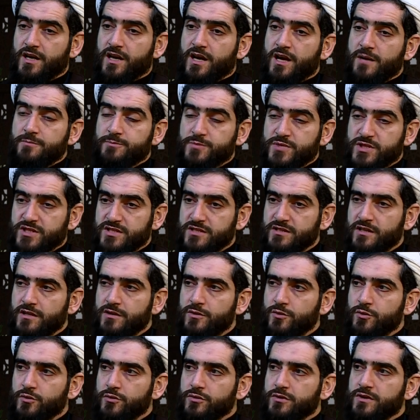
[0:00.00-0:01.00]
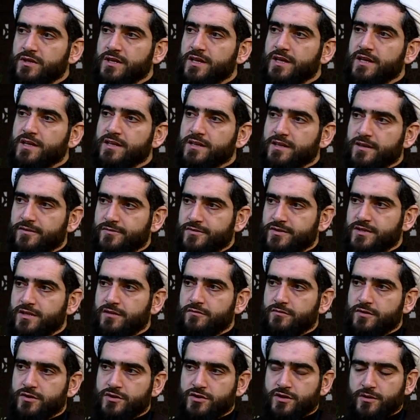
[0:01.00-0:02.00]
абсолютно на все
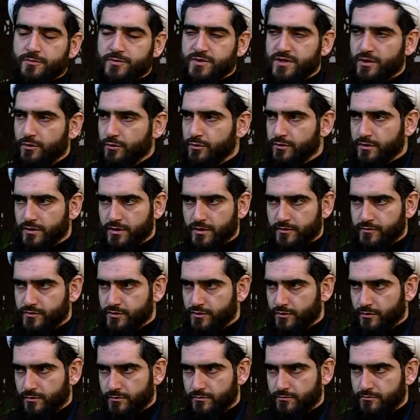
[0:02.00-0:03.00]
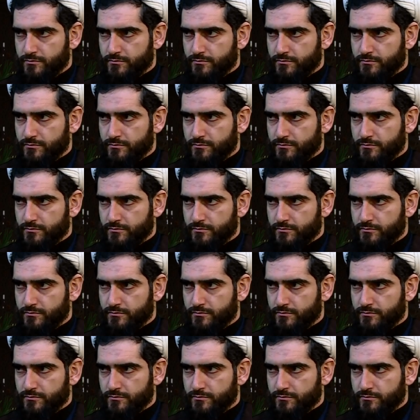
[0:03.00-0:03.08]
вещи, абсолютно на все.